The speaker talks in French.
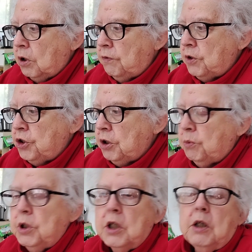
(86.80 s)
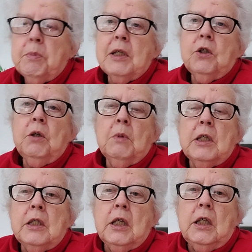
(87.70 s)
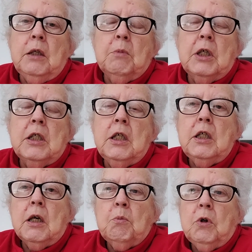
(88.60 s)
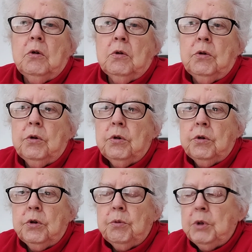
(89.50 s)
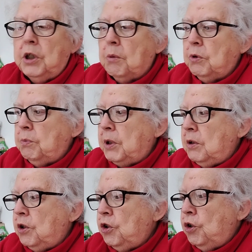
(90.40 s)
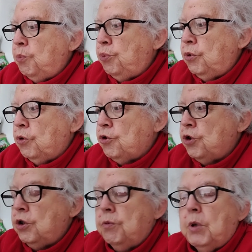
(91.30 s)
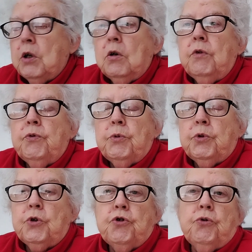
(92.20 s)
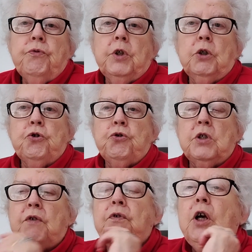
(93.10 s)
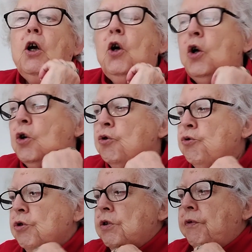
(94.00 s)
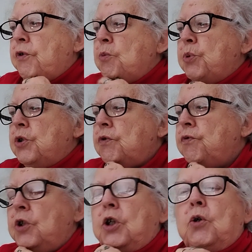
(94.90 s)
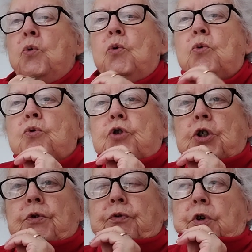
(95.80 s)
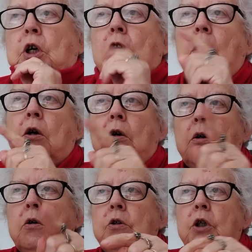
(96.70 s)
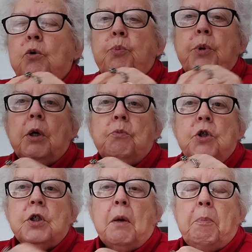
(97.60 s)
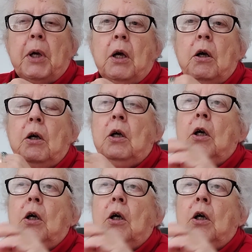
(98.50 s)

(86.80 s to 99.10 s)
de réfléchir. Oui, c'était parce qu'il me reste des diamants, euh, de mes diamants de painting. Et puis euh, j'ai dit, ben, il faut que je trouve quelque chose à faire. Donc j'ai fait une petite vidéo où j'ai fait un, un petit sapin